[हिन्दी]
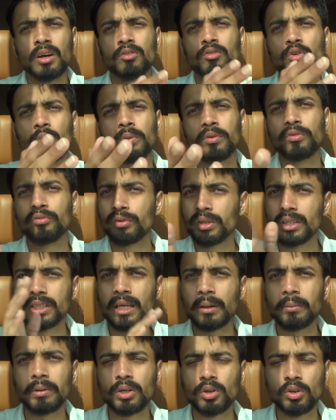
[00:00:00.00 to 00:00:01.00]
वो भी फ्री
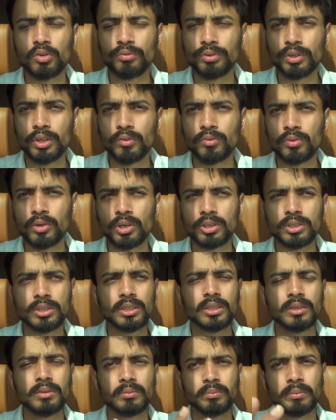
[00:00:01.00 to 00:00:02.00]
था बिल्कुल फ्री ऑफ कॉस्ट
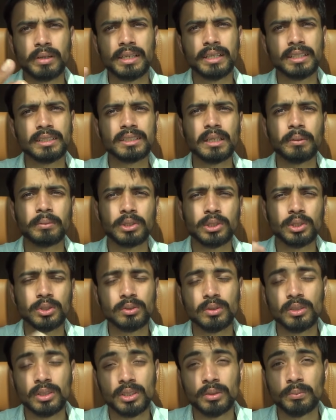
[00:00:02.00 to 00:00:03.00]
मेरी इंस्टा
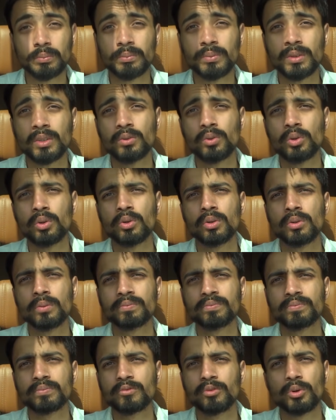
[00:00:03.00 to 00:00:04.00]
पे वो
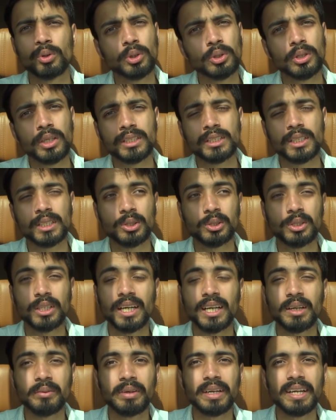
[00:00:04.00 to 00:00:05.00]
फ़ोटो देख सकते हो
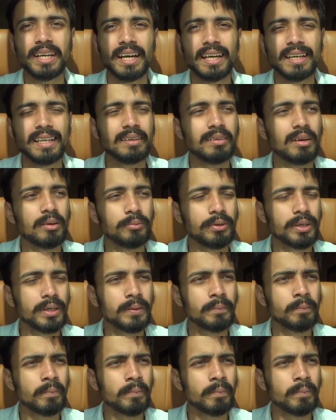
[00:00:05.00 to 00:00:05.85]
जाके मैंने डाली है वहाँ पे